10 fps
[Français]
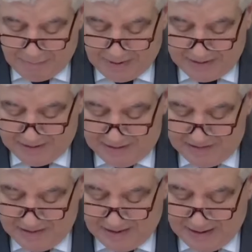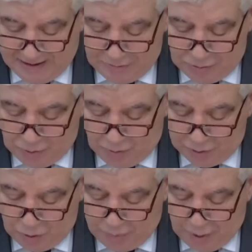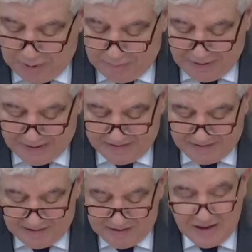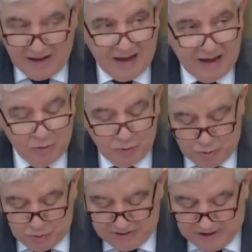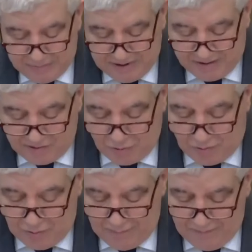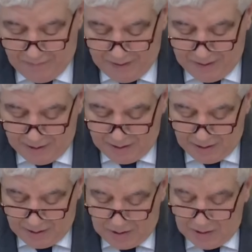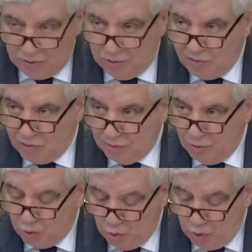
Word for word: par Israël du droit du peuple palestinien à l'autodétermination, de son